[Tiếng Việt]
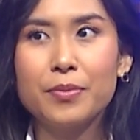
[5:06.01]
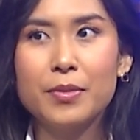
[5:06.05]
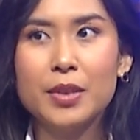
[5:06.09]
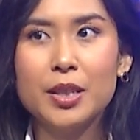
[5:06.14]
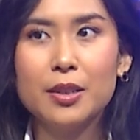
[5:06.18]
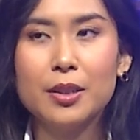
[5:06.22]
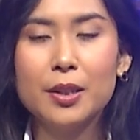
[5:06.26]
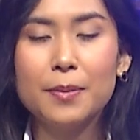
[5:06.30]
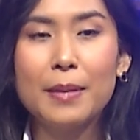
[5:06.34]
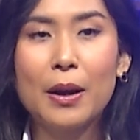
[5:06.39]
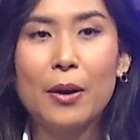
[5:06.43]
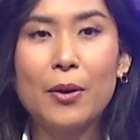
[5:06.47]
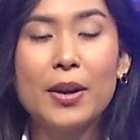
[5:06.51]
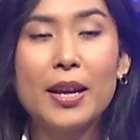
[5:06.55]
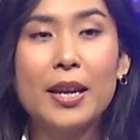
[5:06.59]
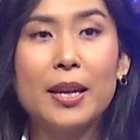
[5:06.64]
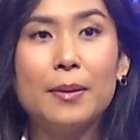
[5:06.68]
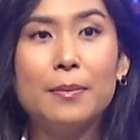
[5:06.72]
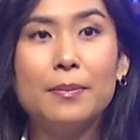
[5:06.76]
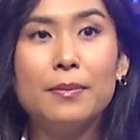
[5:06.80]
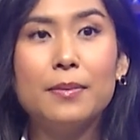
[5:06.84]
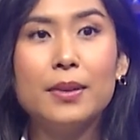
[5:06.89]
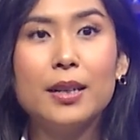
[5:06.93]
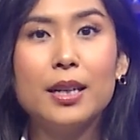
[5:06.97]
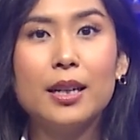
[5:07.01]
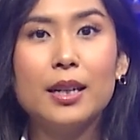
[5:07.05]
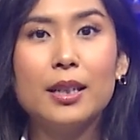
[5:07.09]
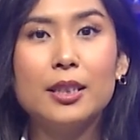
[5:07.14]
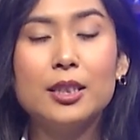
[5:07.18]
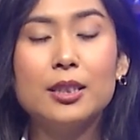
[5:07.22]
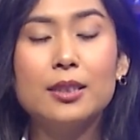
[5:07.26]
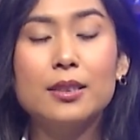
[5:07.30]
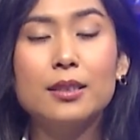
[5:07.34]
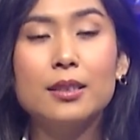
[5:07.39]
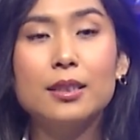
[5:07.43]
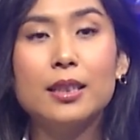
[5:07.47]
giữa bảo hiểm
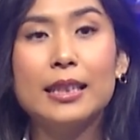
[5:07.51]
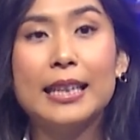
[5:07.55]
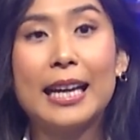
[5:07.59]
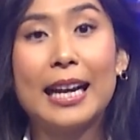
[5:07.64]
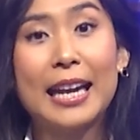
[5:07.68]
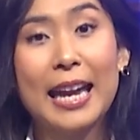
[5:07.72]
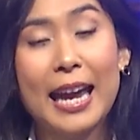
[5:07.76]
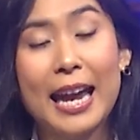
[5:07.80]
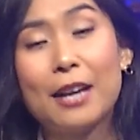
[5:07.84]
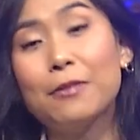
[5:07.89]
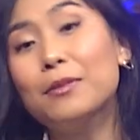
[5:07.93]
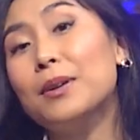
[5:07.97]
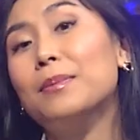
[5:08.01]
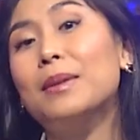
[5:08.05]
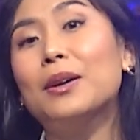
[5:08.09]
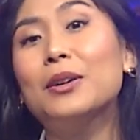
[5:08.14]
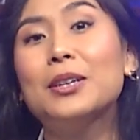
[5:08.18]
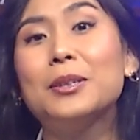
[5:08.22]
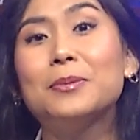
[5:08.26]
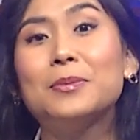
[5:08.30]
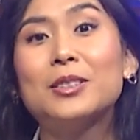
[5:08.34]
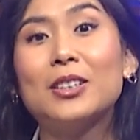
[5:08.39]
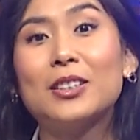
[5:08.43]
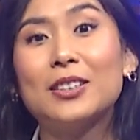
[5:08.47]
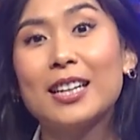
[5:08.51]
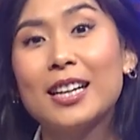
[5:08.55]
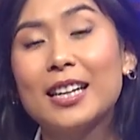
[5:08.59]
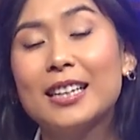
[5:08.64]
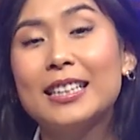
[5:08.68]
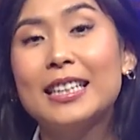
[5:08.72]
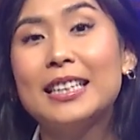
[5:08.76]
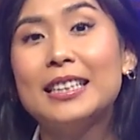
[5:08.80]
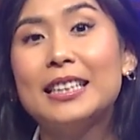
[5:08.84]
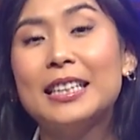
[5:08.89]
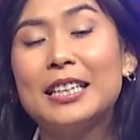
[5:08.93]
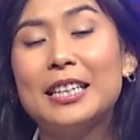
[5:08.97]
ngắn hạn và bảo hiểm trọn
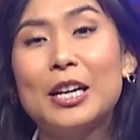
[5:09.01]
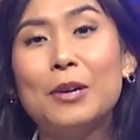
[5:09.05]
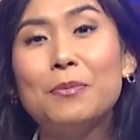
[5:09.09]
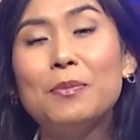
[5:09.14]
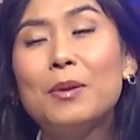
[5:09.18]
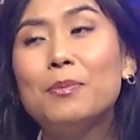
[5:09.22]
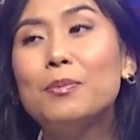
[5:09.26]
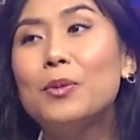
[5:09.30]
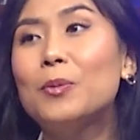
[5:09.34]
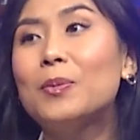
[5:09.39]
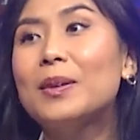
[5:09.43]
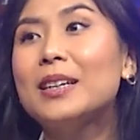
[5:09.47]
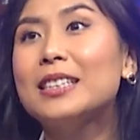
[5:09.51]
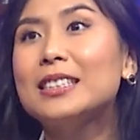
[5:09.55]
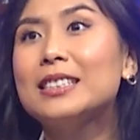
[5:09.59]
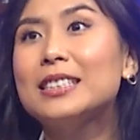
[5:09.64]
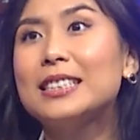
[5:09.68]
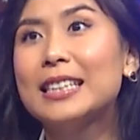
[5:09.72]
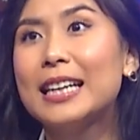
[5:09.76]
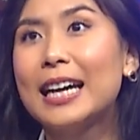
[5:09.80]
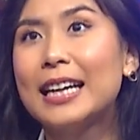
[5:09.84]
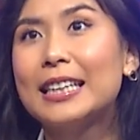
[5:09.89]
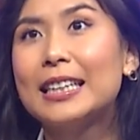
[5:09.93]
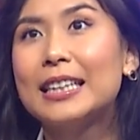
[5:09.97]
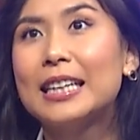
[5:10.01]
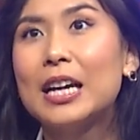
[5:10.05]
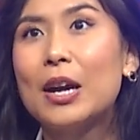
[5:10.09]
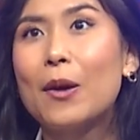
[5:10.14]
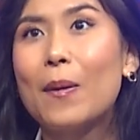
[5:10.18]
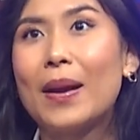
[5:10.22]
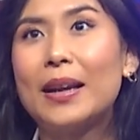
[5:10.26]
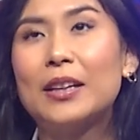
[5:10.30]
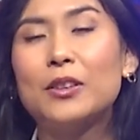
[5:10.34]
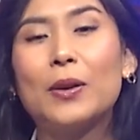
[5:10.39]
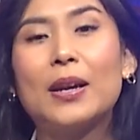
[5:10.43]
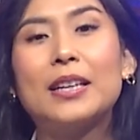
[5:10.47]
đời đi, thì nếu mà một cái người khách á,
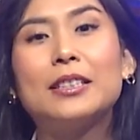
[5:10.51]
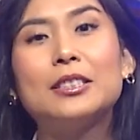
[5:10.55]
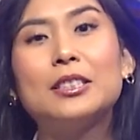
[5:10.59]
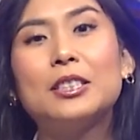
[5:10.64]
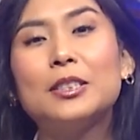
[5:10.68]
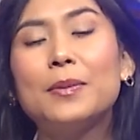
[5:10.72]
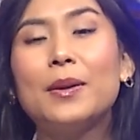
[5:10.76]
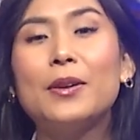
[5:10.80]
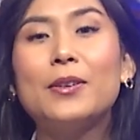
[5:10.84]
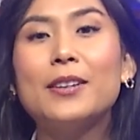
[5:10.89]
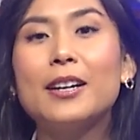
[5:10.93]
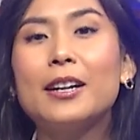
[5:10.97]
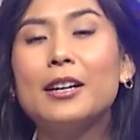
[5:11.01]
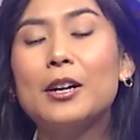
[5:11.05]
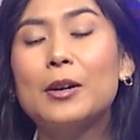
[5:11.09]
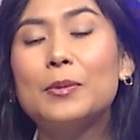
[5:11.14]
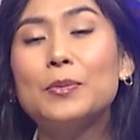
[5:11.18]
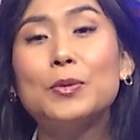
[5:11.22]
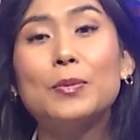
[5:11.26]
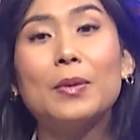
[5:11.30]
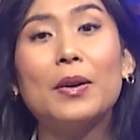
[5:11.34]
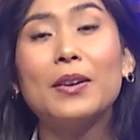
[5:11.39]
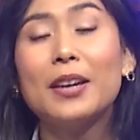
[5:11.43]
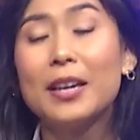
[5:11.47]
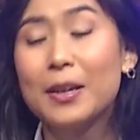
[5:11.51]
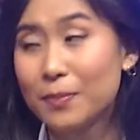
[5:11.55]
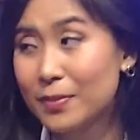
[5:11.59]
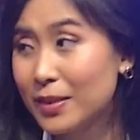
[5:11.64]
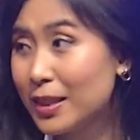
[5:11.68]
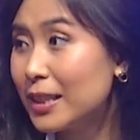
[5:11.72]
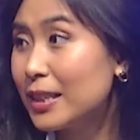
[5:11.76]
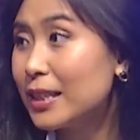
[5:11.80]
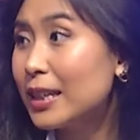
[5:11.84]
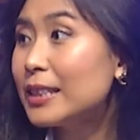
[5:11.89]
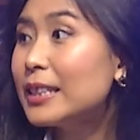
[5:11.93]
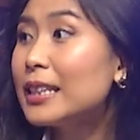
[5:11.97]
hoàn toàn chưa bao giờ có mua bảo hiểm
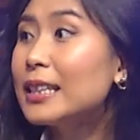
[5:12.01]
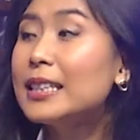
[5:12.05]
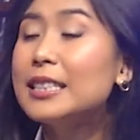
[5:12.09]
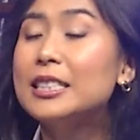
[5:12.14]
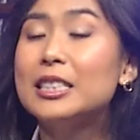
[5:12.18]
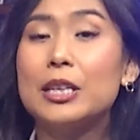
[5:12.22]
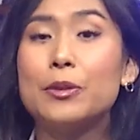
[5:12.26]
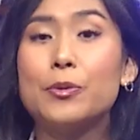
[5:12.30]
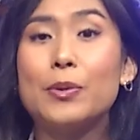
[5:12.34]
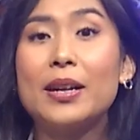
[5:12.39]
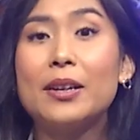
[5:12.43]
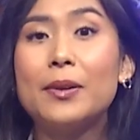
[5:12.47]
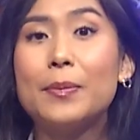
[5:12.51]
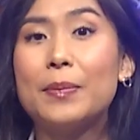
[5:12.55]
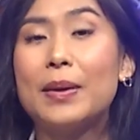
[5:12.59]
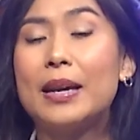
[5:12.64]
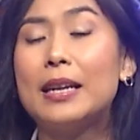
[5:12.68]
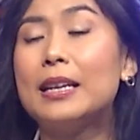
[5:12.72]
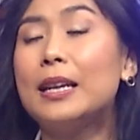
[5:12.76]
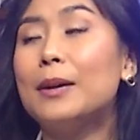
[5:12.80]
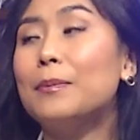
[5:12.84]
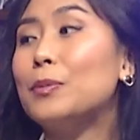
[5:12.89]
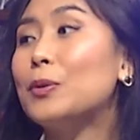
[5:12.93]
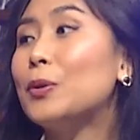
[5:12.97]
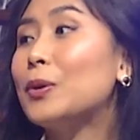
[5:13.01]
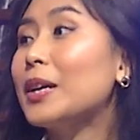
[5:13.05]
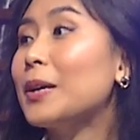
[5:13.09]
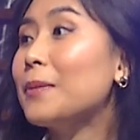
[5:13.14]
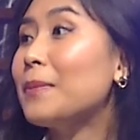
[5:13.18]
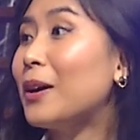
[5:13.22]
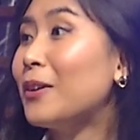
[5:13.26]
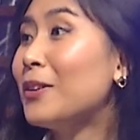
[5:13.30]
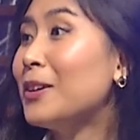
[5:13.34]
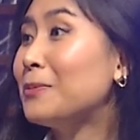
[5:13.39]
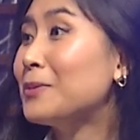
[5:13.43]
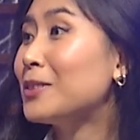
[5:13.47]
gì á, thì Ly sẽ recommend là mua cái
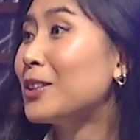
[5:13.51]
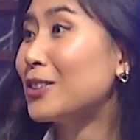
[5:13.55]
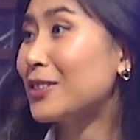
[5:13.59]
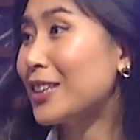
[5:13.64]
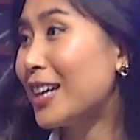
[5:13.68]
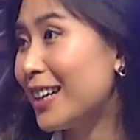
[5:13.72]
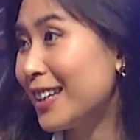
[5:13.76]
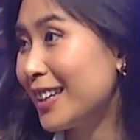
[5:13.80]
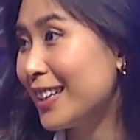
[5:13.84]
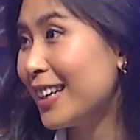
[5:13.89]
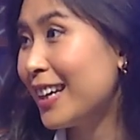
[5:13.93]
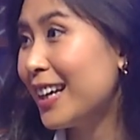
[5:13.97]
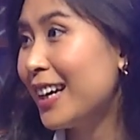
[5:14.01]
bảo hiểm trọn đời.